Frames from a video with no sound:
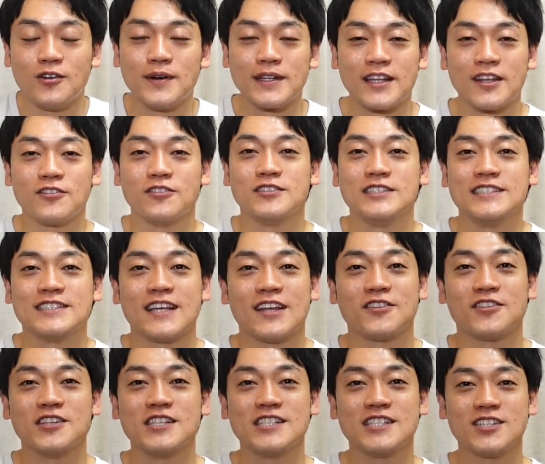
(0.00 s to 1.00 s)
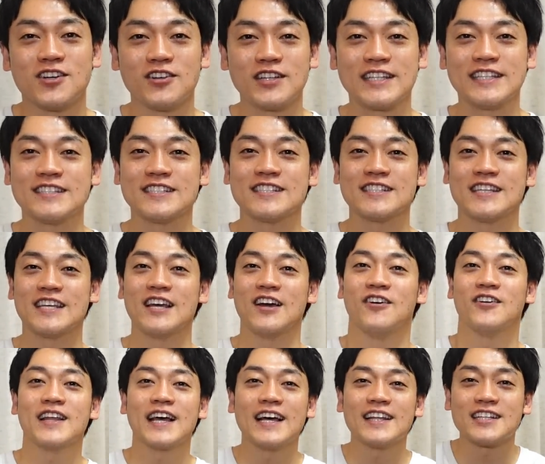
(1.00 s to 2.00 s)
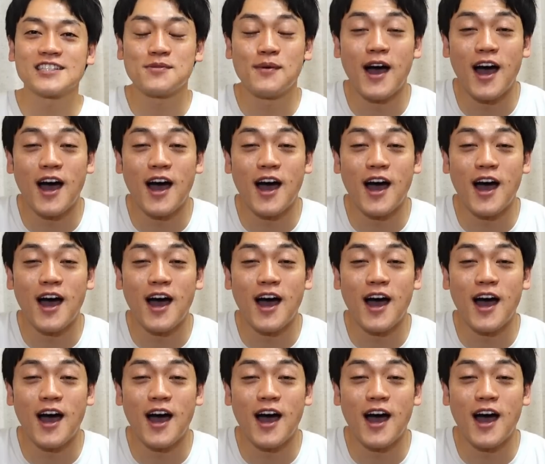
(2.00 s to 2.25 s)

おばたのお兄さんと一緒、引き続きお願いいたし